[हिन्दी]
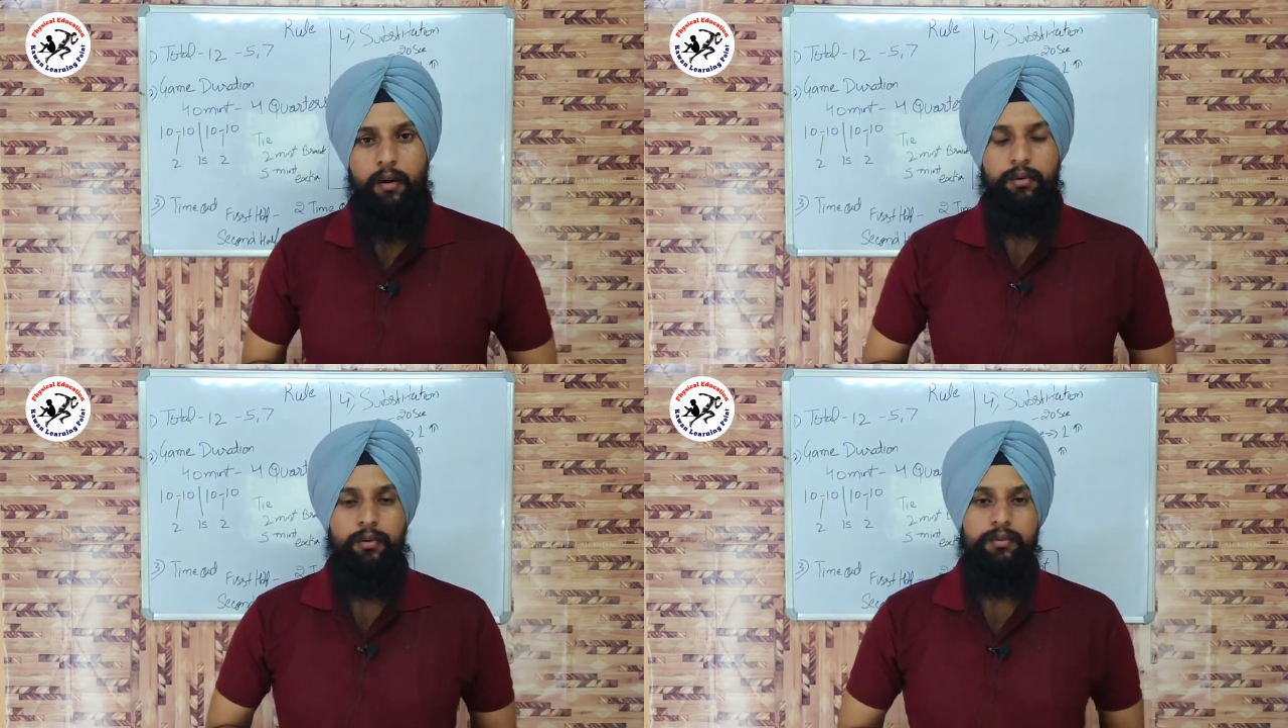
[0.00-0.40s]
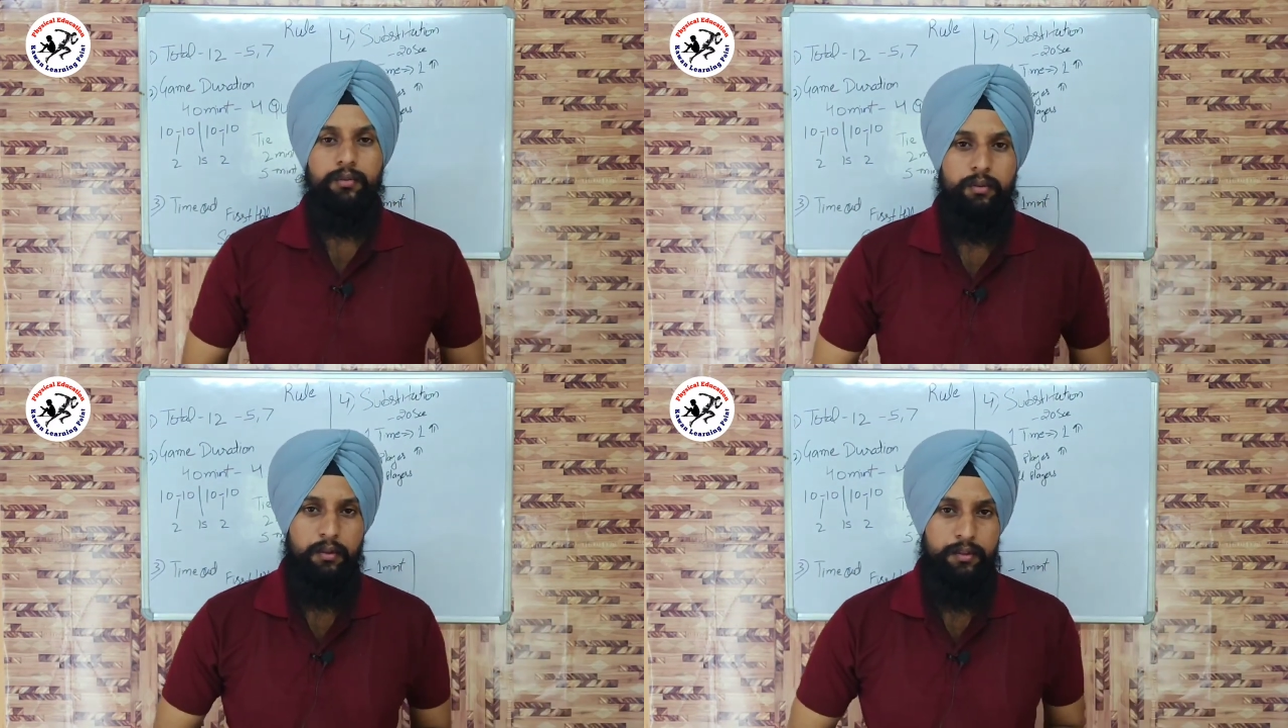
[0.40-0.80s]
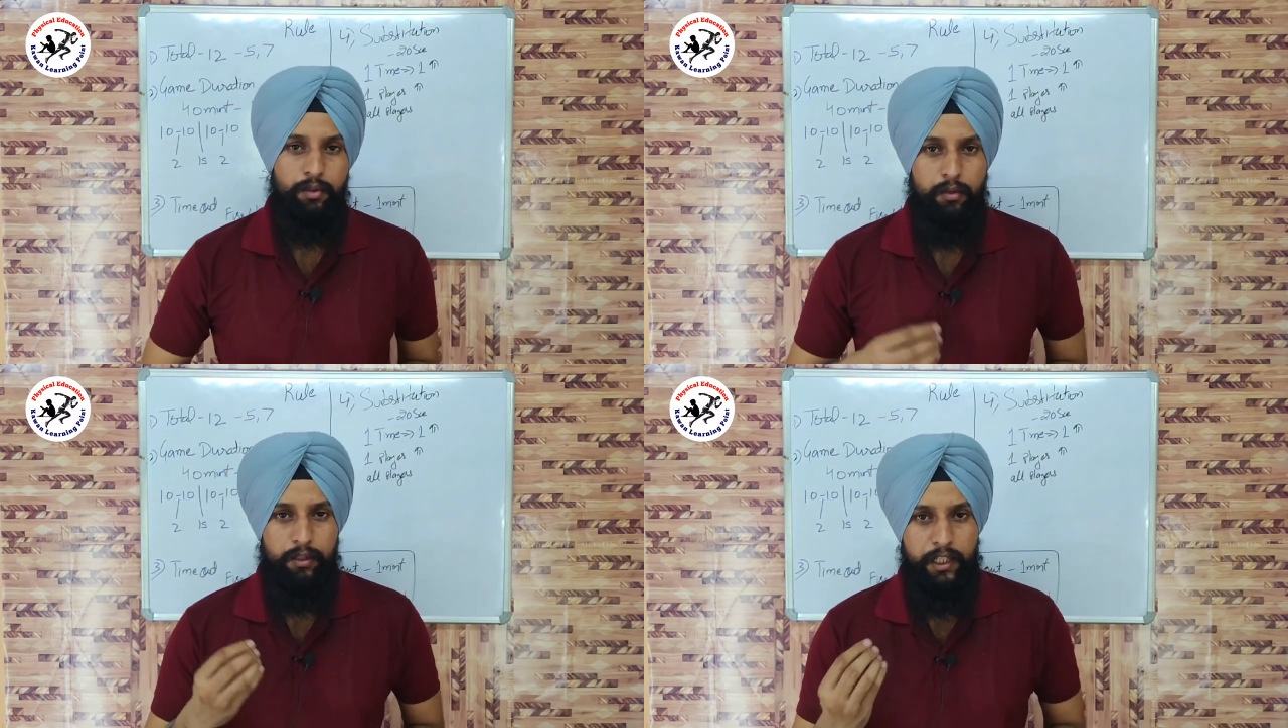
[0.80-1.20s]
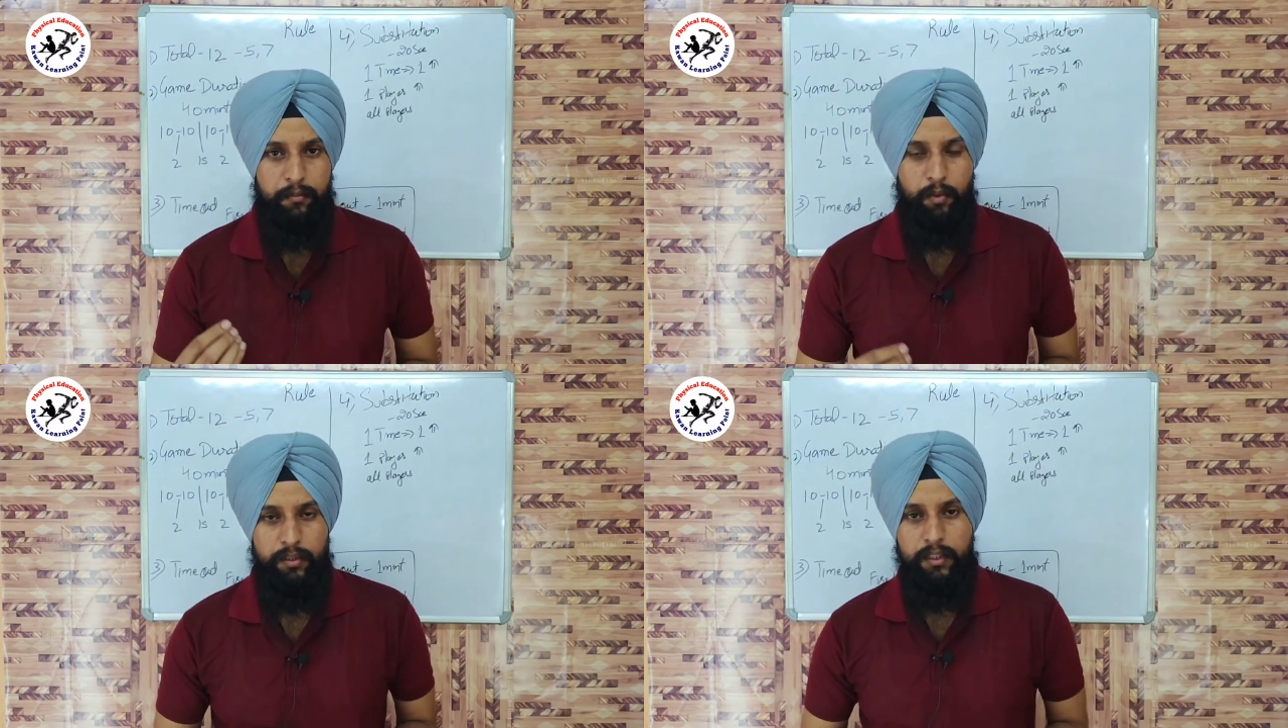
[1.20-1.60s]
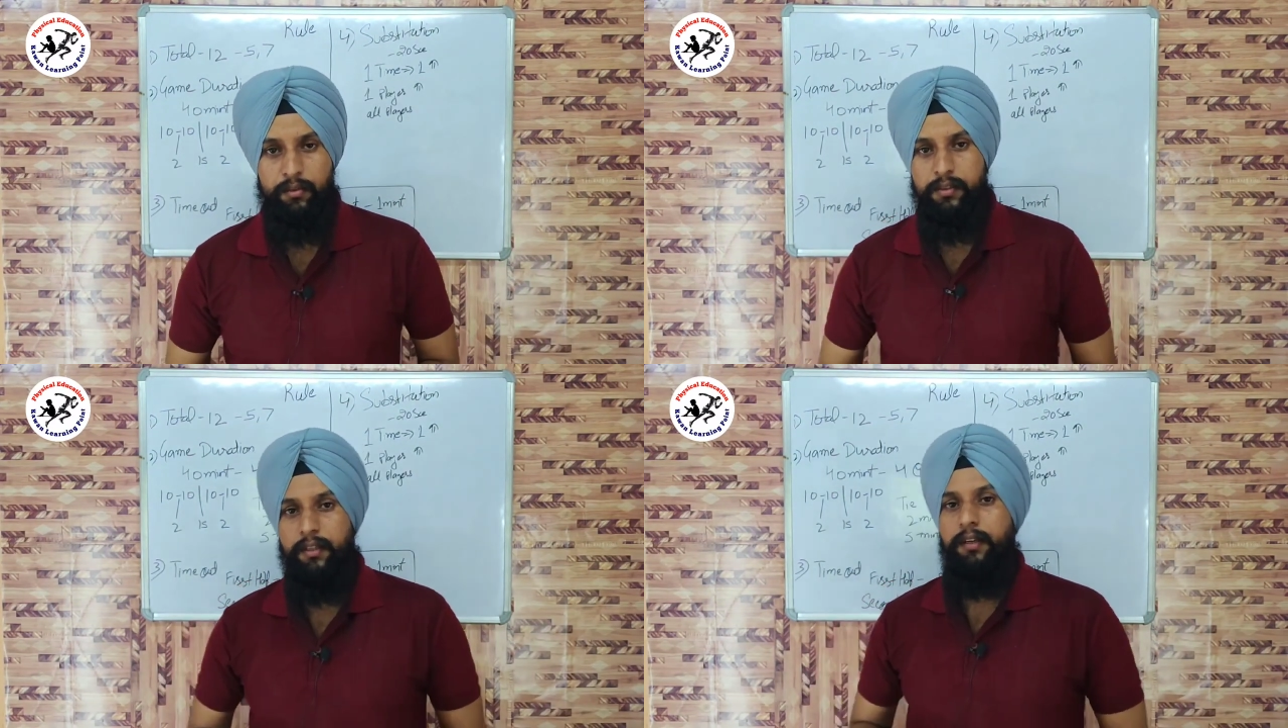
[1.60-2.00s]
और दोस्तों जो टीम
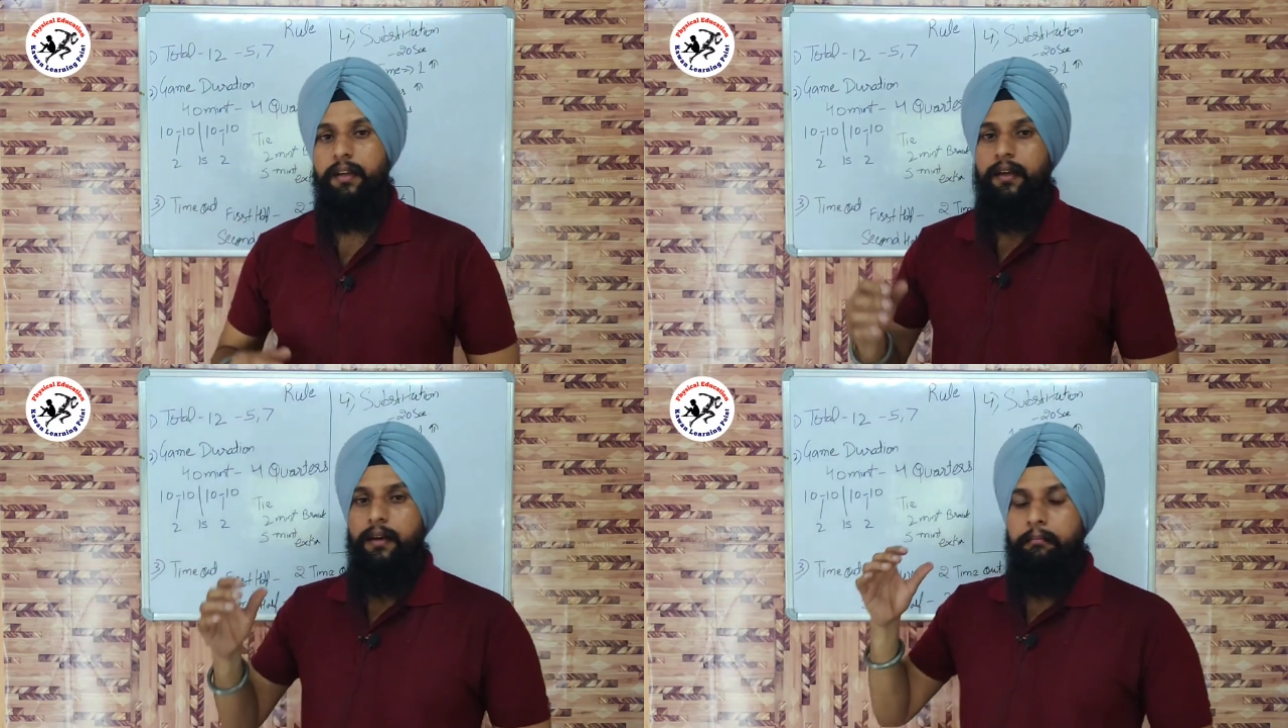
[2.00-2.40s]
होती है उसने